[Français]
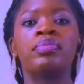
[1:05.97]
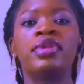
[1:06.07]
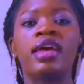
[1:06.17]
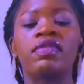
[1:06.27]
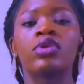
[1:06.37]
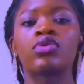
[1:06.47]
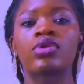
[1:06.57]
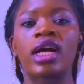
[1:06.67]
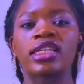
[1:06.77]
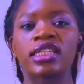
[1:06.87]
Bienvenue
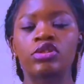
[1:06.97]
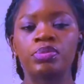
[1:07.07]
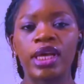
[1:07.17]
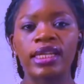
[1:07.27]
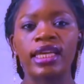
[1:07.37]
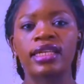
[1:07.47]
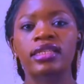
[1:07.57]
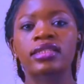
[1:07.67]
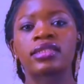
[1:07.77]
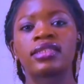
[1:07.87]
sur la chaîne du
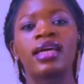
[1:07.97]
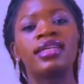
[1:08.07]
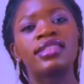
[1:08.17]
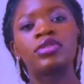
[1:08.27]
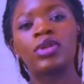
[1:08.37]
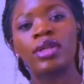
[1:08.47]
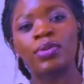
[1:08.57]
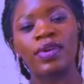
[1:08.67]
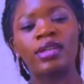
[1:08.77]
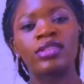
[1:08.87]
bien-être. Si tu es
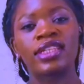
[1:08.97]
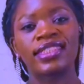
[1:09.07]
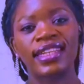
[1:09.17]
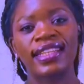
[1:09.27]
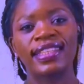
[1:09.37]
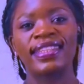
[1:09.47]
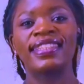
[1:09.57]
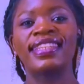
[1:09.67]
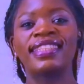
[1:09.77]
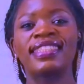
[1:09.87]
nouvelle sur cette chaîne,
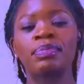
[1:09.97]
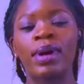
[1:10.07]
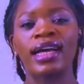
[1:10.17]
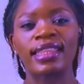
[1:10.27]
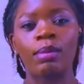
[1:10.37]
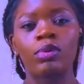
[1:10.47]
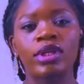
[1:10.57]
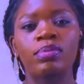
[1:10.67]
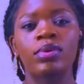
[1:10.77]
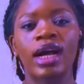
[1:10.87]
n'hésite pas à
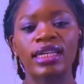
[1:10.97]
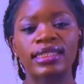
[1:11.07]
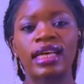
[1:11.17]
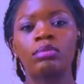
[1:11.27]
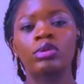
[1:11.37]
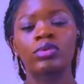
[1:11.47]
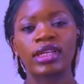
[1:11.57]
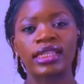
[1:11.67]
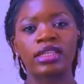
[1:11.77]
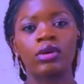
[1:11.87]
t'abonner pour qu'ensemble nous
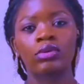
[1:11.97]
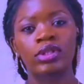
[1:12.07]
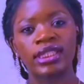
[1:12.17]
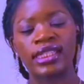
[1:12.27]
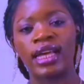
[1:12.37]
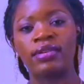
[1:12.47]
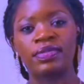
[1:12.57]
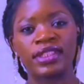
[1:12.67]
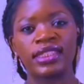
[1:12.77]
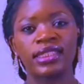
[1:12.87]
atteignions notre idéal
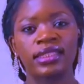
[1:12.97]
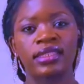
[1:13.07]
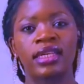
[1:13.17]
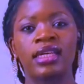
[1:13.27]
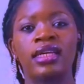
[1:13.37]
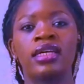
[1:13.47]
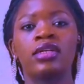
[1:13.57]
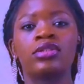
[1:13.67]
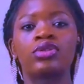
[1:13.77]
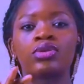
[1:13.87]
physique.
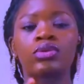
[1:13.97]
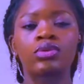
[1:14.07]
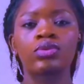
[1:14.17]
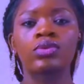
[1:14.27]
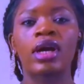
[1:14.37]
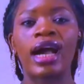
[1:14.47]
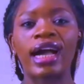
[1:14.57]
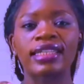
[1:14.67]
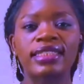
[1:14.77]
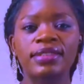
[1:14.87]
Surtout,
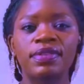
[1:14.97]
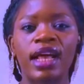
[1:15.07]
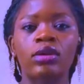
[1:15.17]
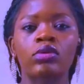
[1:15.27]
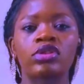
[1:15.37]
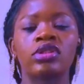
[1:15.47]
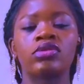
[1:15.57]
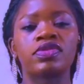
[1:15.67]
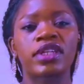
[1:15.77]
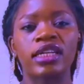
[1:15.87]
active la cloche de
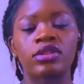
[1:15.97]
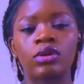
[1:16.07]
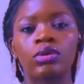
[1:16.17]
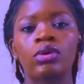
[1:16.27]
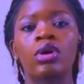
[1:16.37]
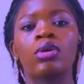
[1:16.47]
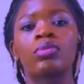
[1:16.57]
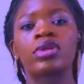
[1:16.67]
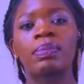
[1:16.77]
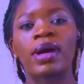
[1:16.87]
notification
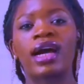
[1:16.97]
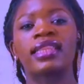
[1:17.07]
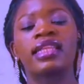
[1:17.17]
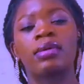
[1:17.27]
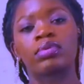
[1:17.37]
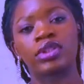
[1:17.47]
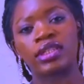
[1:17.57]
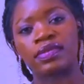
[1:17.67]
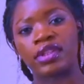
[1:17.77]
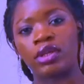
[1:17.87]
pour ne pas rater les
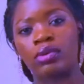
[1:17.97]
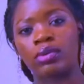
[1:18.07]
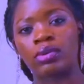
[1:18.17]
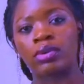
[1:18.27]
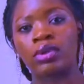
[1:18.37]
prochaines vidéos.